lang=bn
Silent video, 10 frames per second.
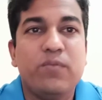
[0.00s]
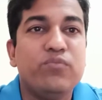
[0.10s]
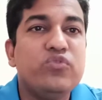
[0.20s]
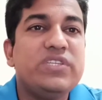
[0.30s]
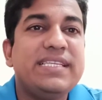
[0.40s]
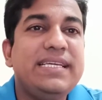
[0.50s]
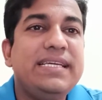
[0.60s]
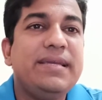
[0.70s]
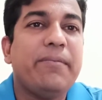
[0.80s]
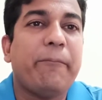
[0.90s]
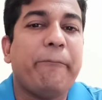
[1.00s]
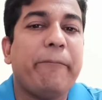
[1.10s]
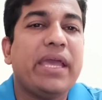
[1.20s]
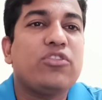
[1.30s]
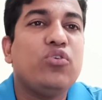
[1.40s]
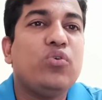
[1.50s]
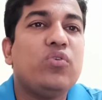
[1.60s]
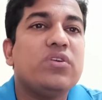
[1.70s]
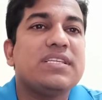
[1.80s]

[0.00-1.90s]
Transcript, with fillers: মুসি মেথর